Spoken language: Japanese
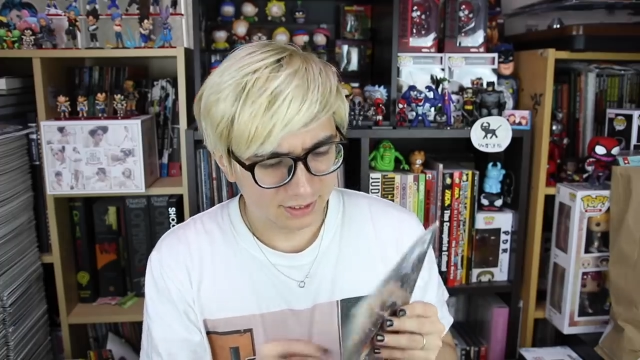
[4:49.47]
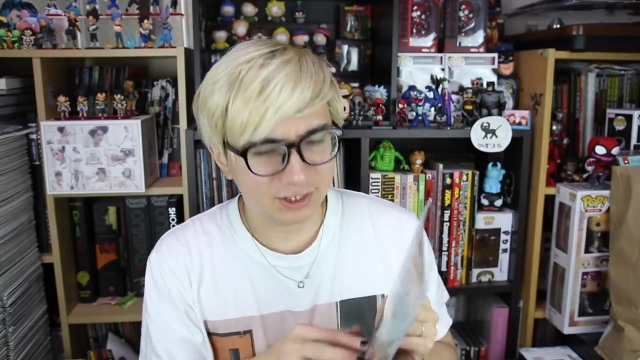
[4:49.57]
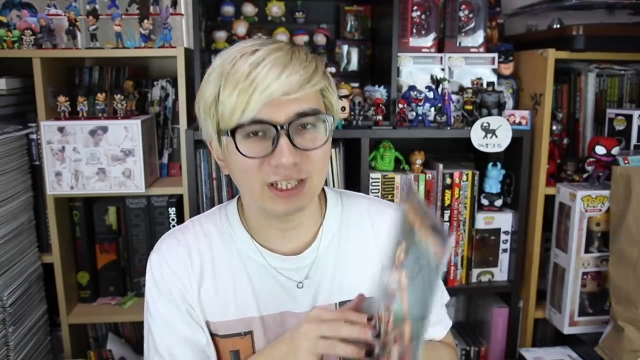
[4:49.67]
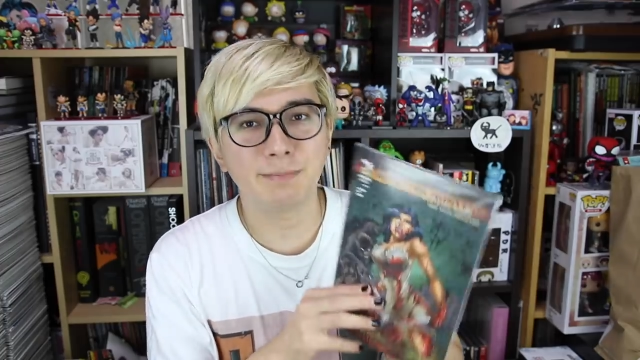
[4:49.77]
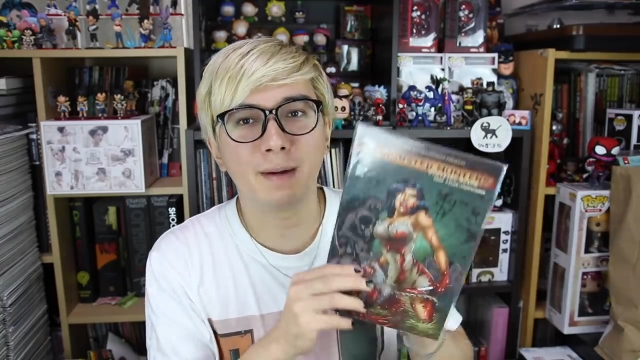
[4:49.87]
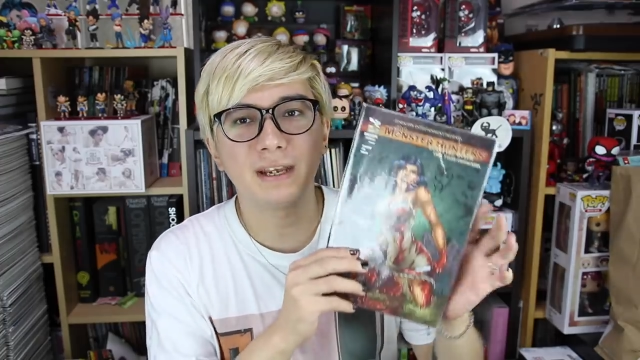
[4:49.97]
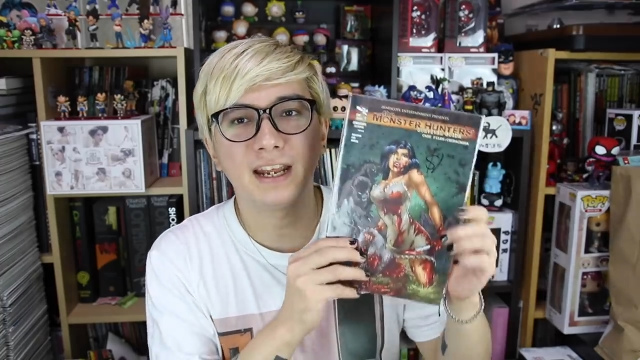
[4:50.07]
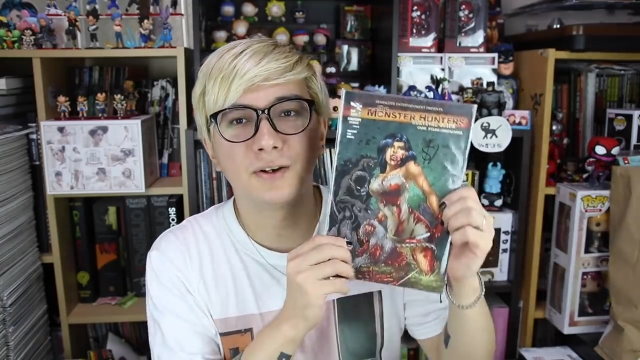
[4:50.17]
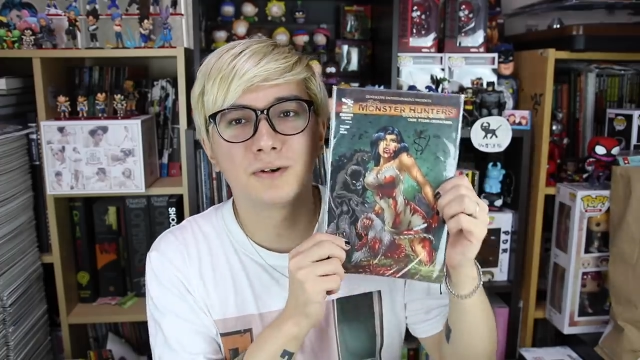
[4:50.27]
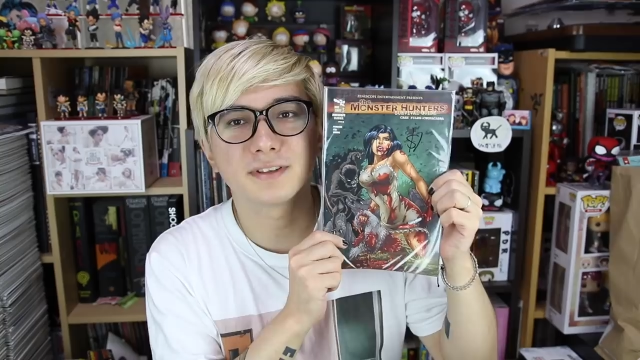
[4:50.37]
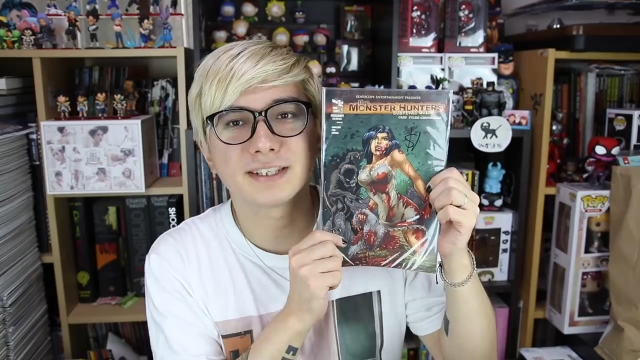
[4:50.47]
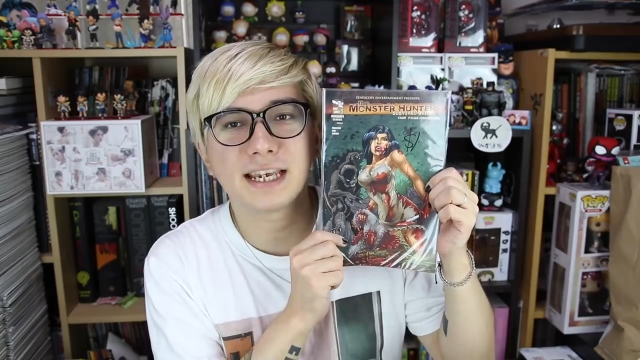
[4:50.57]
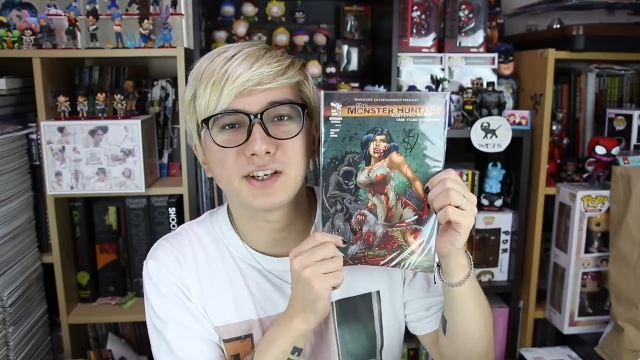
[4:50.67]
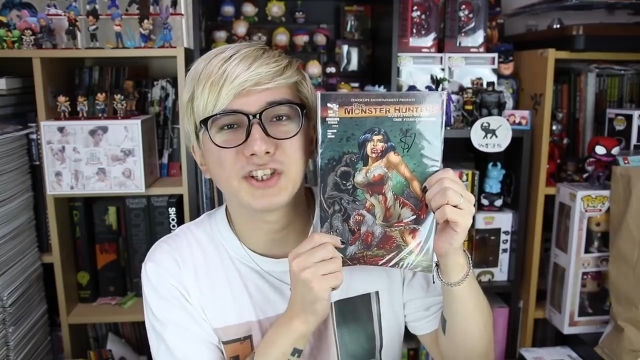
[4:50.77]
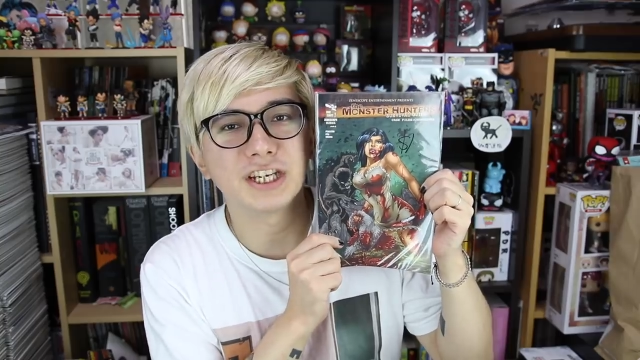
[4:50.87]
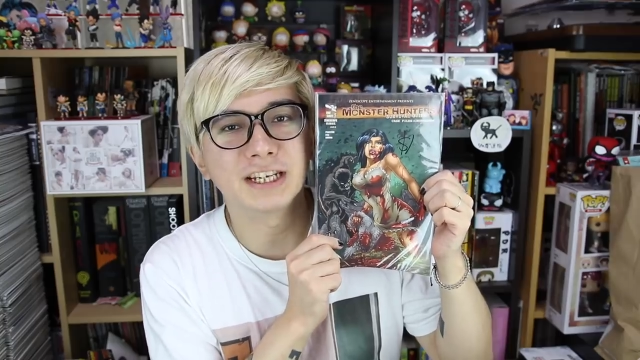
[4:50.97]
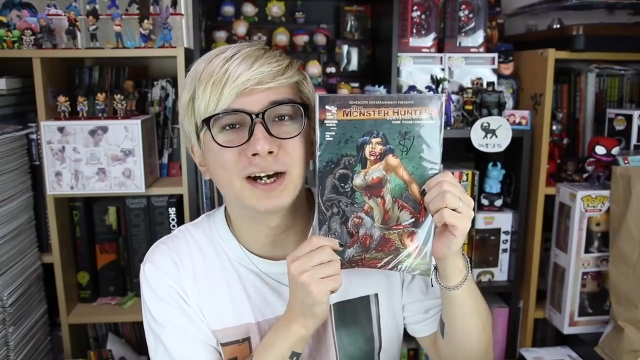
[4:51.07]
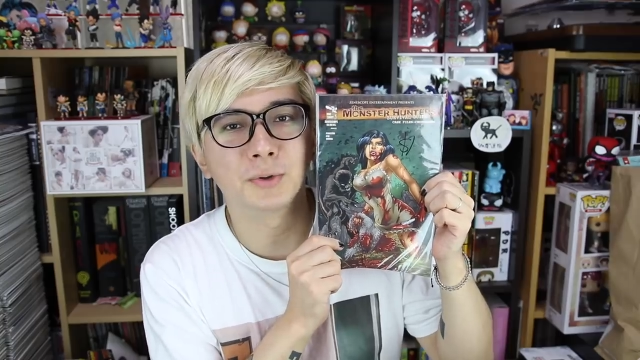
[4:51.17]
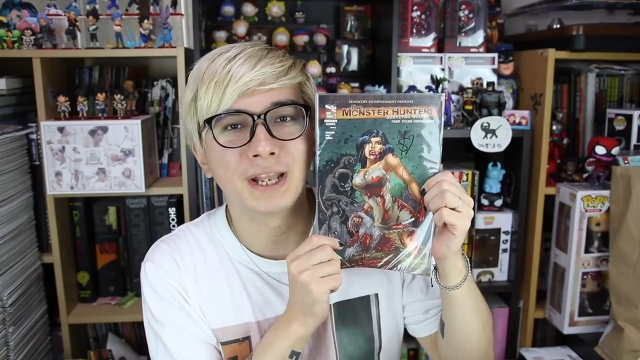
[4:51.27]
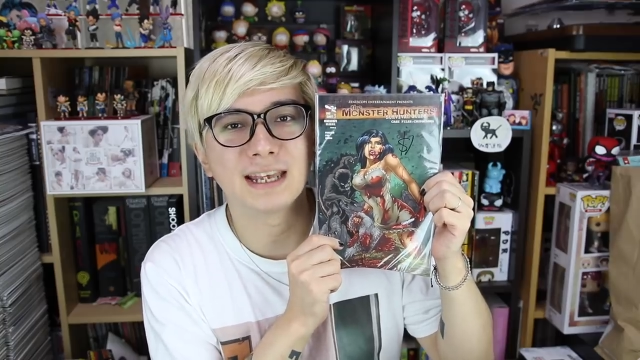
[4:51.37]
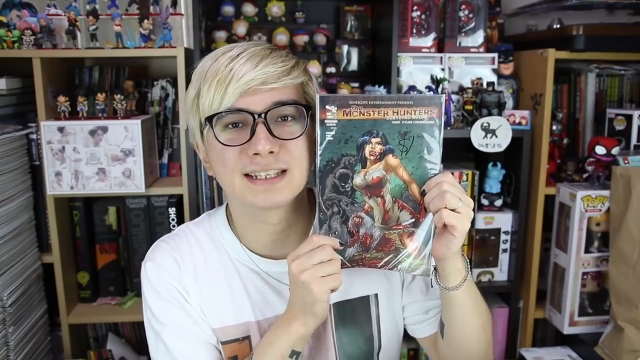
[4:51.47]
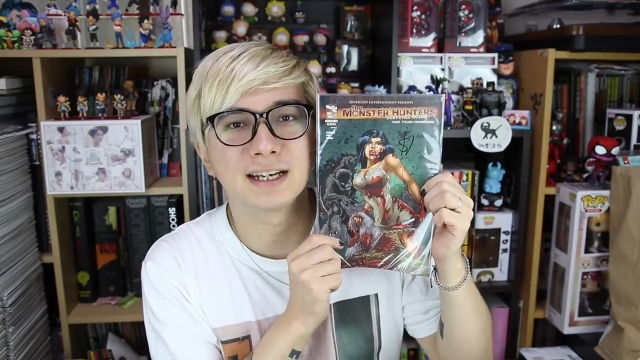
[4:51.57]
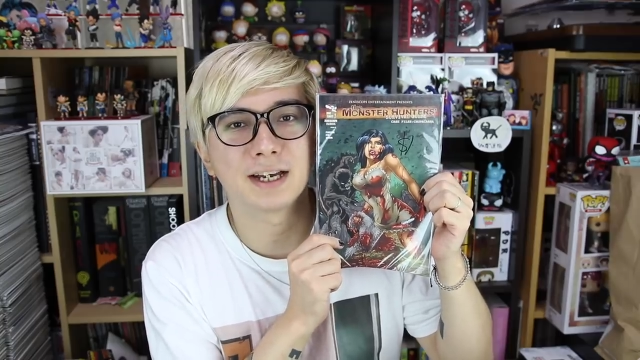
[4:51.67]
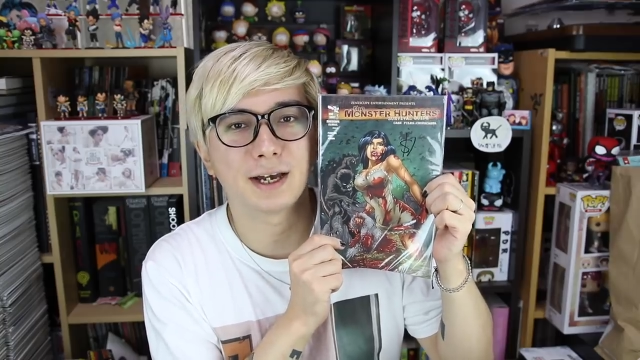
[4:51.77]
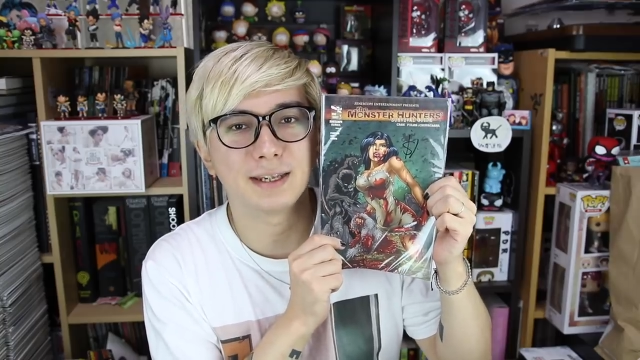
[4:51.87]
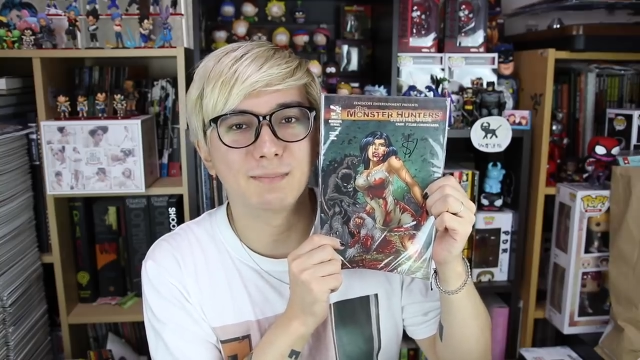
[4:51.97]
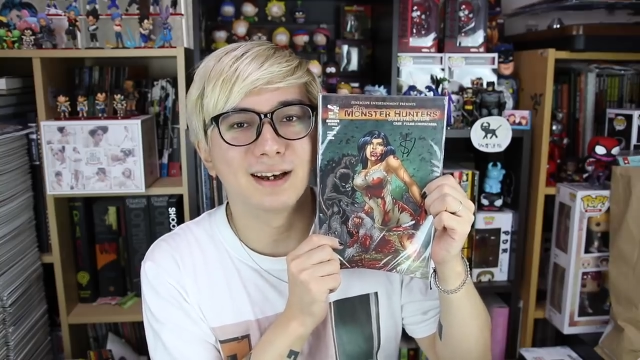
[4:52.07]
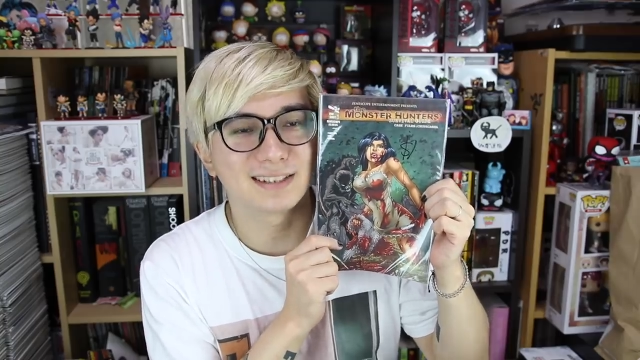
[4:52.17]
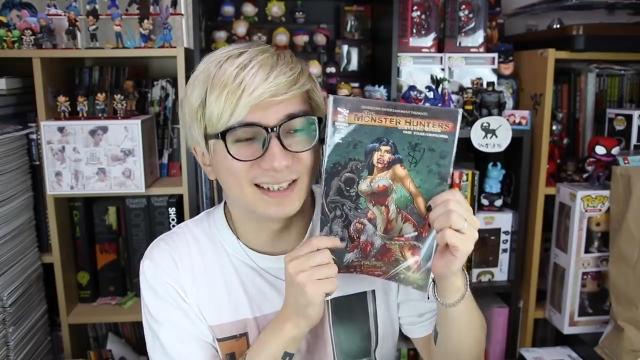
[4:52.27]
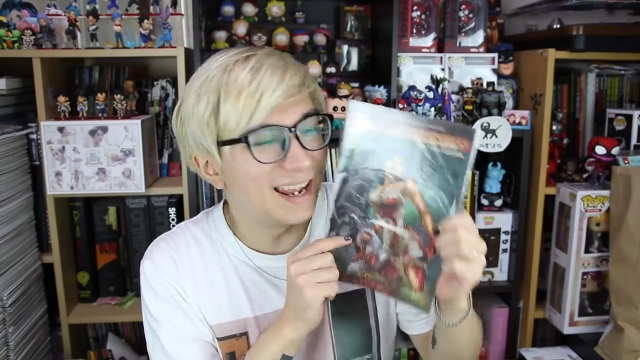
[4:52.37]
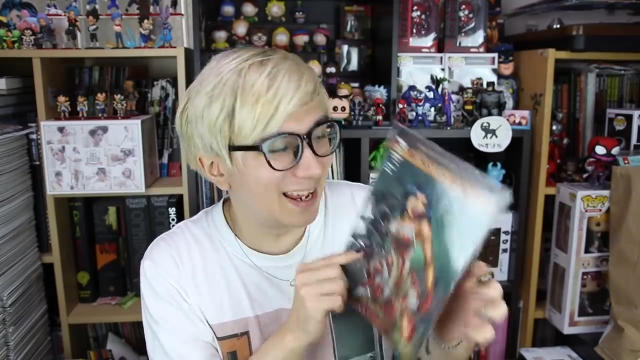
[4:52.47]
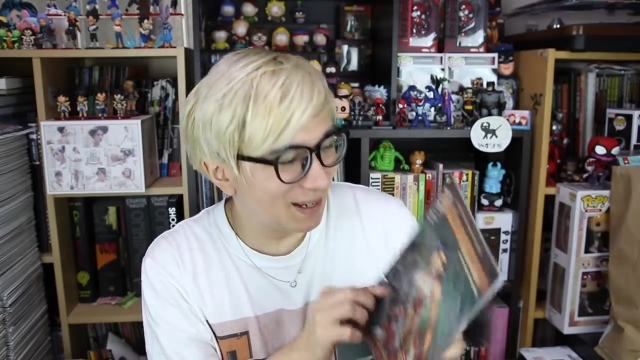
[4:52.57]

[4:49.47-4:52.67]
血まみれのセクシーなお姉さんがいますね。